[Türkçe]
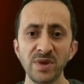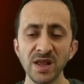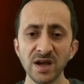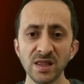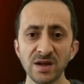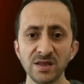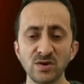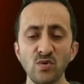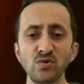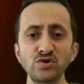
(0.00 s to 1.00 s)

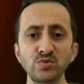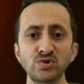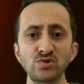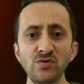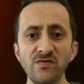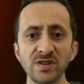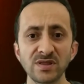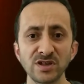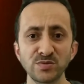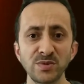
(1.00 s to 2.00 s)
plakalardaki oluşmuş
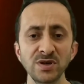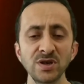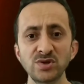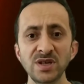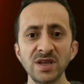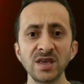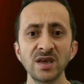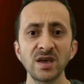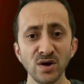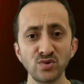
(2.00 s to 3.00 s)
sülfatlaşmayı çözerek
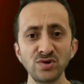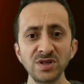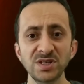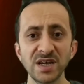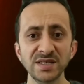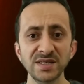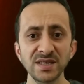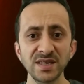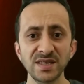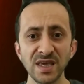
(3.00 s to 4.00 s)
akünün
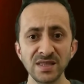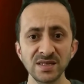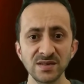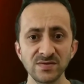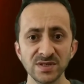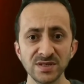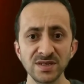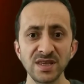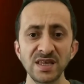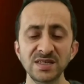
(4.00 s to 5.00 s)
içerisindeki kendi
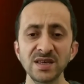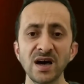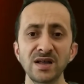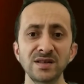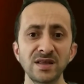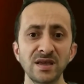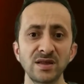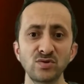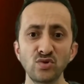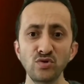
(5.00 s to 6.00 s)
sıvısının eski haline
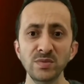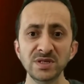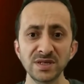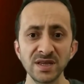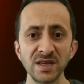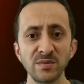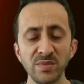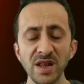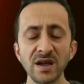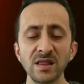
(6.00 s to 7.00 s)
dönmesine
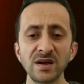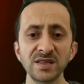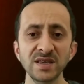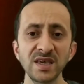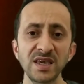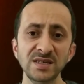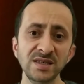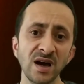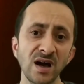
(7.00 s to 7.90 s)
plakalardaki eski